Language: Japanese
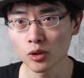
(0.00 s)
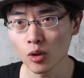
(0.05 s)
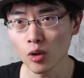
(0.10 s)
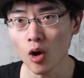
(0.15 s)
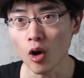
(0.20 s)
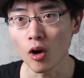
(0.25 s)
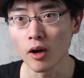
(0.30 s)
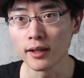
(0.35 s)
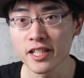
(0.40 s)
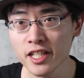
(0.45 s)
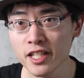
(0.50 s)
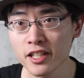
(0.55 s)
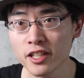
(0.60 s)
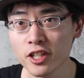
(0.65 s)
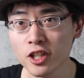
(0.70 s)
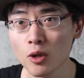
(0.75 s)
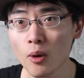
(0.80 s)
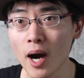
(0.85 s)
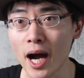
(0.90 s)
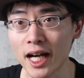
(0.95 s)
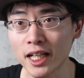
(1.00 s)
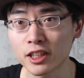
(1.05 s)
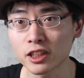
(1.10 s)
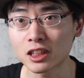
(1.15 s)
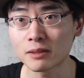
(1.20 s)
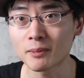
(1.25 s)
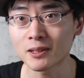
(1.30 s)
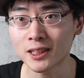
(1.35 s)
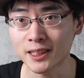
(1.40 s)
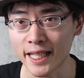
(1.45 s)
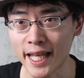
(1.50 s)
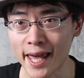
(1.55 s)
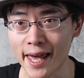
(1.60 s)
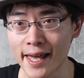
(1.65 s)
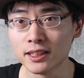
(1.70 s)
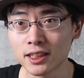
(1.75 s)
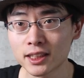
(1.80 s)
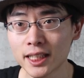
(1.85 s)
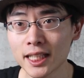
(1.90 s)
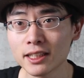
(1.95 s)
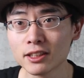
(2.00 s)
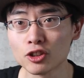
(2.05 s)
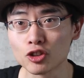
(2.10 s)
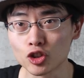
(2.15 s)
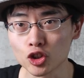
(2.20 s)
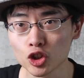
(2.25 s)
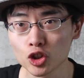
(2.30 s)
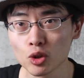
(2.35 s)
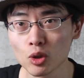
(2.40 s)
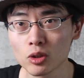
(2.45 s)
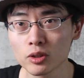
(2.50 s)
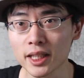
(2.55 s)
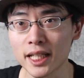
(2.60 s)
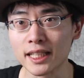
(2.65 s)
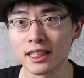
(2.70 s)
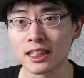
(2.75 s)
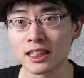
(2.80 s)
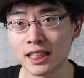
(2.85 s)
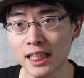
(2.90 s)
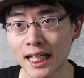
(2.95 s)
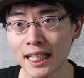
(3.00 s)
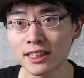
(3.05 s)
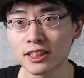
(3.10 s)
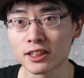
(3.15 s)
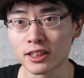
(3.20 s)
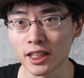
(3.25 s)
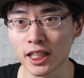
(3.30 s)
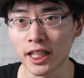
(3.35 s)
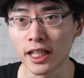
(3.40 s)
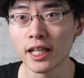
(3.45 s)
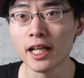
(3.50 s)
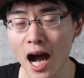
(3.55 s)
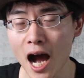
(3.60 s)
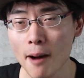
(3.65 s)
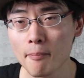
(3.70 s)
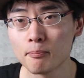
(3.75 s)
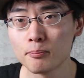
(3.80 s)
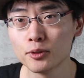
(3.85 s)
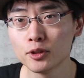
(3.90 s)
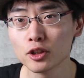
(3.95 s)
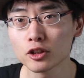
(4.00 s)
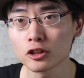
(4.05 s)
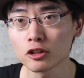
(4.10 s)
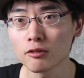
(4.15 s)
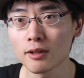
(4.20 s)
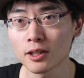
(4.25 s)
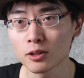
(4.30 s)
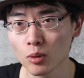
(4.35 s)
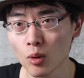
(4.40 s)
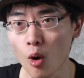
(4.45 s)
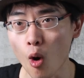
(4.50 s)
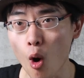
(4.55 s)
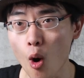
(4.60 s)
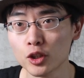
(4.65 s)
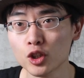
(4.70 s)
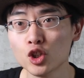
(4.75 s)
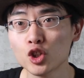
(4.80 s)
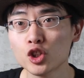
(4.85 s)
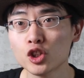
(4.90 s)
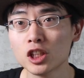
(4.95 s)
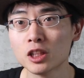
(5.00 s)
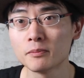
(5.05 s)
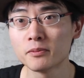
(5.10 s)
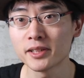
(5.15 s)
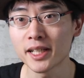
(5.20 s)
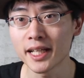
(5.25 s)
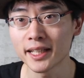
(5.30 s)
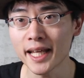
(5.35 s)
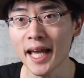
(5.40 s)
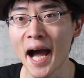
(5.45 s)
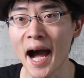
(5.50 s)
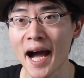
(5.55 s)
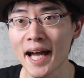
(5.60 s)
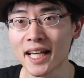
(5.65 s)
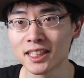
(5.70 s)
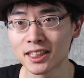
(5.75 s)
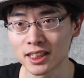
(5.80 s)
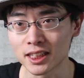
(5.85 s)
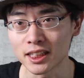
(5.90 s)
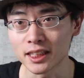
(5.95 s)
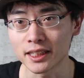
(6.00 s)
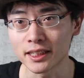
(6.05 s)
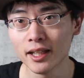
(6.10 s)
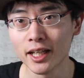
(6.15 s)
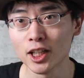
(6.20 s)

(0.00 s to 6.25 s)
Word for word: その後、人気を博しまして、2016年7月に Apple Store と Google Play で配信、